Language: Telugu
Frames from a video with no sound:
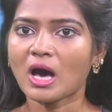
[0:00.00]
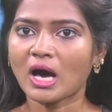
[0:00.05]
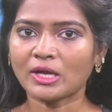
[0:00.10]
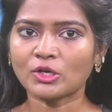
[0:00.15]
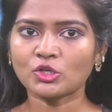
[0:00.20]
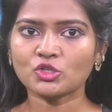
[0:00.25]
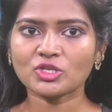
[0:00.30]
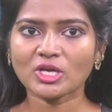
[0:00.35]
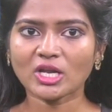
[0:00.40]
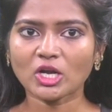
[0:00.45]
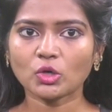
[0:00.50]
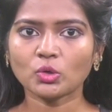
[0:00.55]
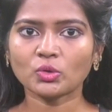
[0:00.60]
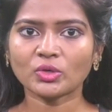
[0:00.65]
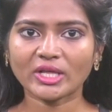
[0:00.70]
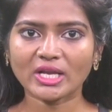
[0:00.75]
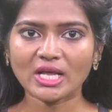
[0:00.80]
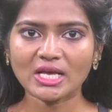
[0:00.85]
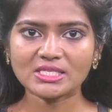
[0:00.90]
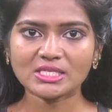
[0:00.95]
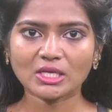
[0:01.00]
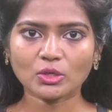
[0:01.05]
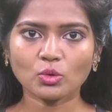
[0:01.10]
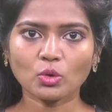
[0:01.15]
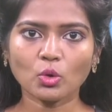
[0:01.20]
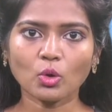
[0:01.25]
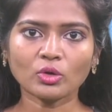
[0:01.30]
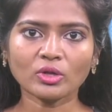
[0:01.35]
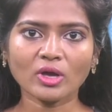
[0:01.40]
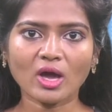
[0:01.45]
అనుచరులు నిరాశకు
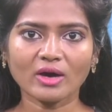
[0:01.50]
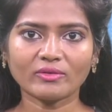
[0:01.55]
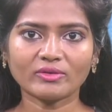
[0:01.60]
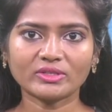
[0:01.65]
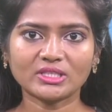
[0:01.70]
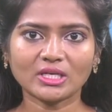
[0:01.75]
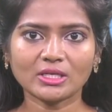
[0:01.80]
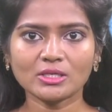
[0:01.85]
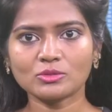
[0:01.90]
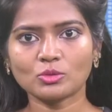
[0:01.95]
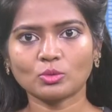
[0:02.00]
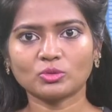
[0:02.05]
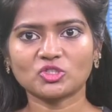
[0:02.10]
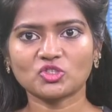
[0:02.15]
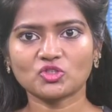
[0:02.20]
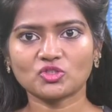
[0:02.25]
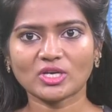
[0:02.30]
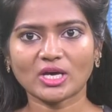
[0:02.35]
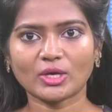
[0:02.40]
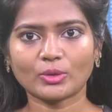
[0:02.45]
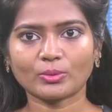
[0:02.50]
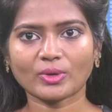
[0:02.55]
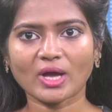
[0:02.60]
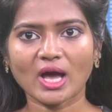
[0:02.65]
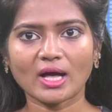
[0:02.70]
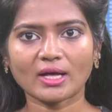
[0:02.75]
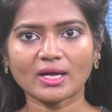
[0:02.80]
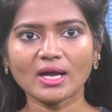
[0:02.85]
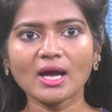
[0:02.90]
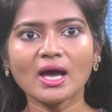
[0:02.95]
లోను కావద్దని సూచించారు
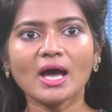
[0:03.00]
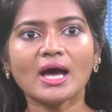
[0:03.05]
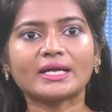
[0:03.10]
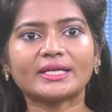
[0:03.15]
కాగా